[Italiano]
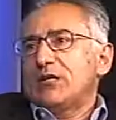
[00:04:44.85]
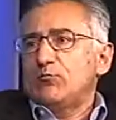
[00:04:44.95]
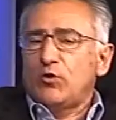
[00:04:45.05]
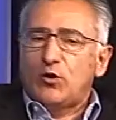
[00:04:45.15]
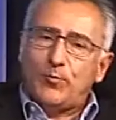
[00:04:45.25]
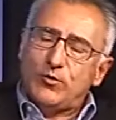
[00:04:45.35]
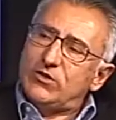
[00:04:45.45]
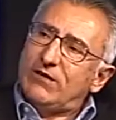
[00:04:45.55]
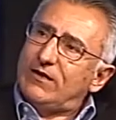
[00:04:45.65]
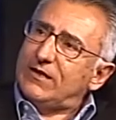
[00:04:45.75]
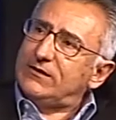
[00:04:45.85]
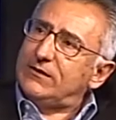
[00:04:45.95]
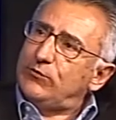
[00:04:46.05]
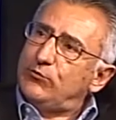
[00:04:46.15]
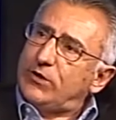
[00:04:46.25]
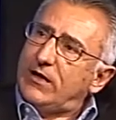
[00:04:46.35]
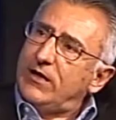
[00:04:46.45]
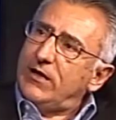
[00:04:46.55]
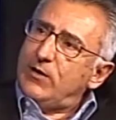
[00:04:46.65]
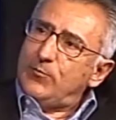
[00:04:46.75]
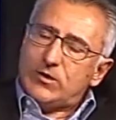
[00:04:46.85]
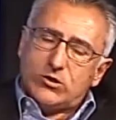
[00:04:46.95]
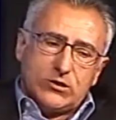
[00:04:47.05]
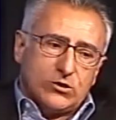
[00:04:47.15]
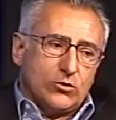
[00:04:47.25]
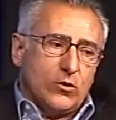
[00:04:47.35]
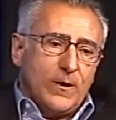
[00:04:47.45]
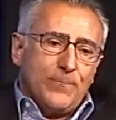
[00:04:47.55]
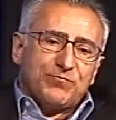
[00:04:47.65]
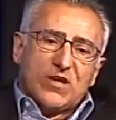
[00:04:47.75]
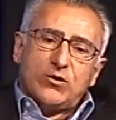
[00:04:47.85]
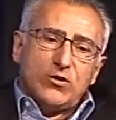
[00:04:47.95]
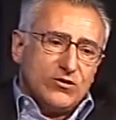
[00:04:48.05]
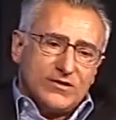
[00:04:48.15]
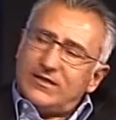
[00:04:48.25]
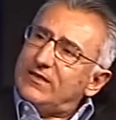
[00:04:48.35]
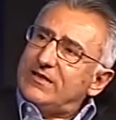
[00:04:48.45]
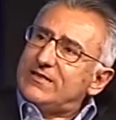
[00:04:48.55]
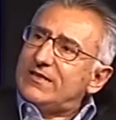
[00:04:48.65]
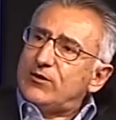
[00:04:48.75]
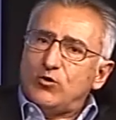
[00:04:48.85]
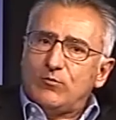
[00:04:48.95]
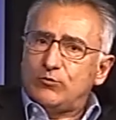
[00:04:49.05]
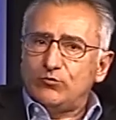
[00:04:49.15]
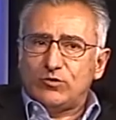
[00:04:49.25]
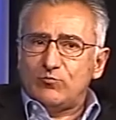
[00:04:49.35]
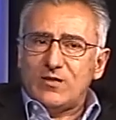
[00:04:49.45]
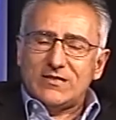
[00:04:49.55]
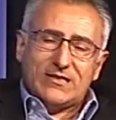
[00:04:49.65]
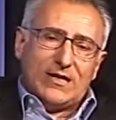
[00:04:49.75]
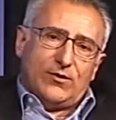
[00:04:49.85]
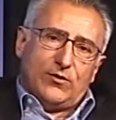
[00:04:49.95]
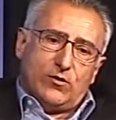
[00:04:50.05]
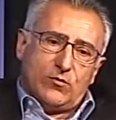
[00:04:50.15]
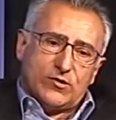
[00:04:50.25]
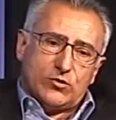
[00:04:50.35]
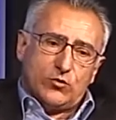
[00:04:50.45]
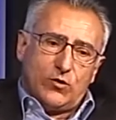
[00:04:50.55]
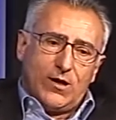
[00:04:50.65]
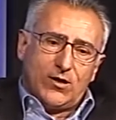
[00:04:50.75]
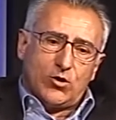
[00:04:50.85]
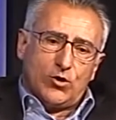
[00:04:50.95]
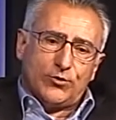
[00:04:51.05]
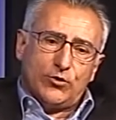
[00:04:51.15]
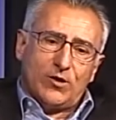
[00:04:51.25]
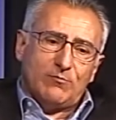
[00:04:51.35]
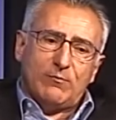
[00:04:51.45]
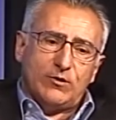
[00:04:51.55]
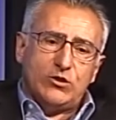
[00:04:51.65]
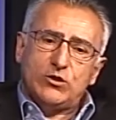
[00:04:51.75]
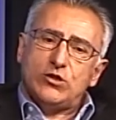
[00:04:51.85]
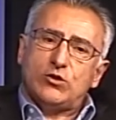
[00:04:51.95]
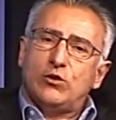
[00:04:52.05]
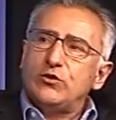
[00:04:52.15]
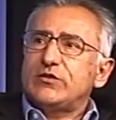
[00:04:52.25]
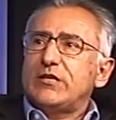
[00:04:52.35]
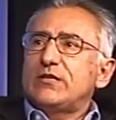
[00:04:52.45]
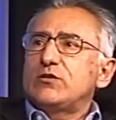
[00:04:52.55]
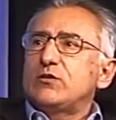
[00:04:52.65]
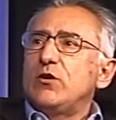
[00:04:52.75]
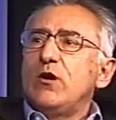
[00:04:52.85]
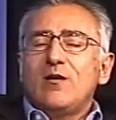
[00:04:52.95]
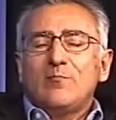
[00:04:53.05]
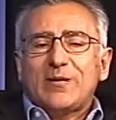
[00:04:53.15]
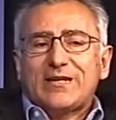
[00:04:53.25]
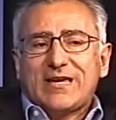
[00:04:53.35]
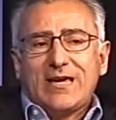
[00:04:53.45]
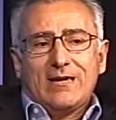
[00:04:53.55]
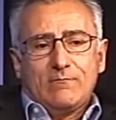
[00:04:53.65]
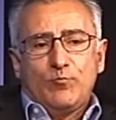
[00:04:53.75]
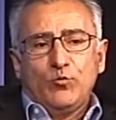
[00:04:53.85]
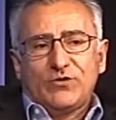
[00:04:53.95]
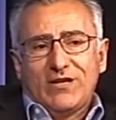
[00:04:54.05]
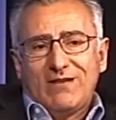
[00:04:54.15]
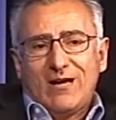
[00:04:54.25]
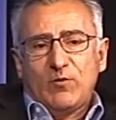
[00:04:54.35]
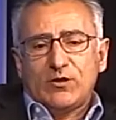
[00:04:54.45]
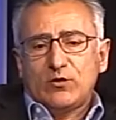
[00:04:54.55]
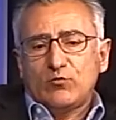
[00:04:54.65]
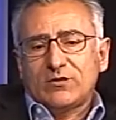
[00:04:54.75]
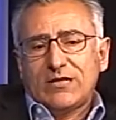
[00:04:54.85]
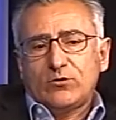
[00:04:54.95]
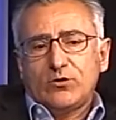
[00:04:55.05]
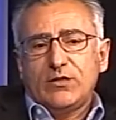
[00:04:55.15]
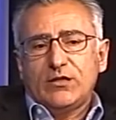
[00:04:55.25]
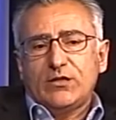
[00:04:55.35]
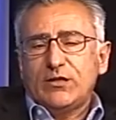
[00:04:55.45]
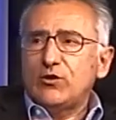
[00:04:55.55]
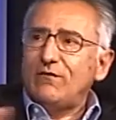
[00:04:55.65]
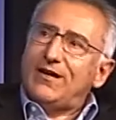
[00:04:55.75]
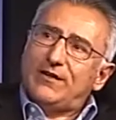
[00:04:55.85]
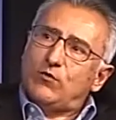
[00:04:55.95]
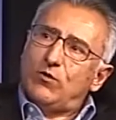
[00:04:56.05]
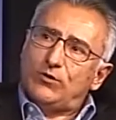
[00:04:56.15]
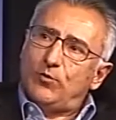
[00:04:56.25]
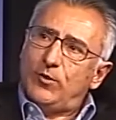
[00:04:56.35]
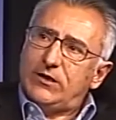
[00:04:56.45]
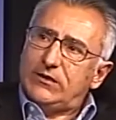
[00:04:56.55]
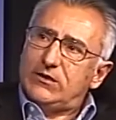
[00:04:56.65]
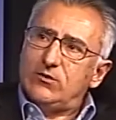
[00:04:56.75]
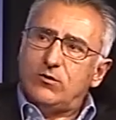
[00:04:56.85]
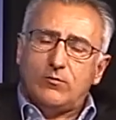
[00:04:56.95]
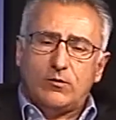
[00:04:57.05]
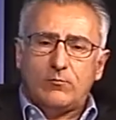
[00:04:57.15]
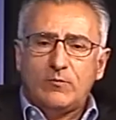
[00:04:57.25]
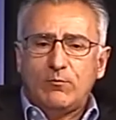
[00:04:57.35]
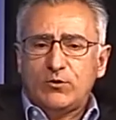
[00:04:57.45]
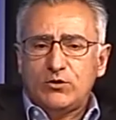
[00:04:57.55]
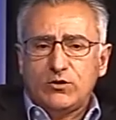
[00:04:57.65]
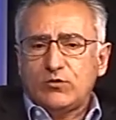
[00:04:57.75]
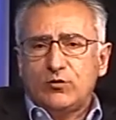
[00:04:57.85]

modo appoggiavano la candidatura Picitto non si è realizzato come tutti ben sanno questo accordo, noi abbiamo deciso lo stesso perché puntavamo al risultato di rinnovare il quadro politico, abbiamo deciso di